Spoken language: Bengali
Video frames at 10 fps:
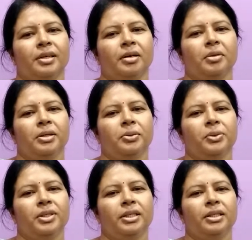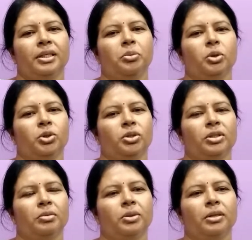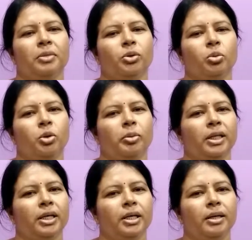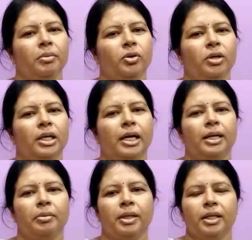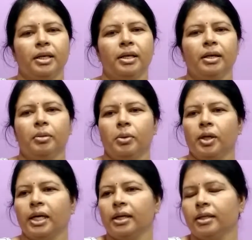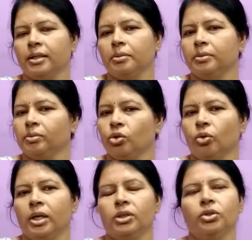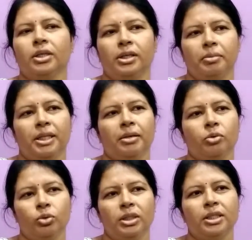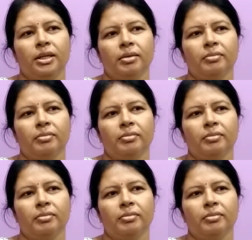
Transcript: আমার হয়েছে তিন বছর যাবৎ আমি কোমর ব্যথায় এবং ঘাড়ে ব্যথা এবং ডান হাতে শোল্ডার জয়েন্টে ব্যথা ভুগতেছিলাম